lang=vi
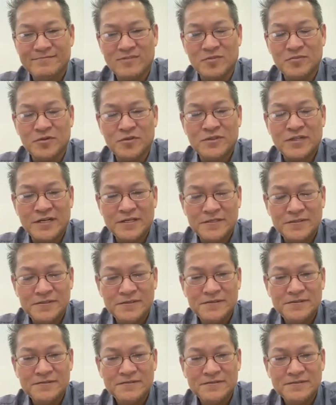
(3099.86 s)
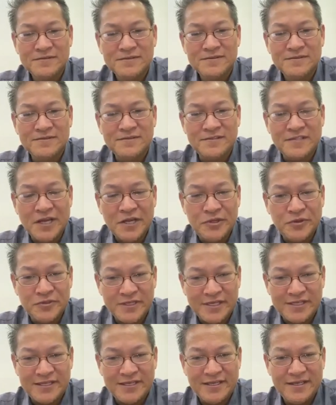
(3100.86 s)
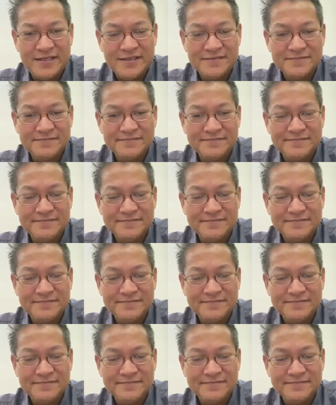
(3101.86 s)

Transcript: một bọn từ chẹt vô chặt kì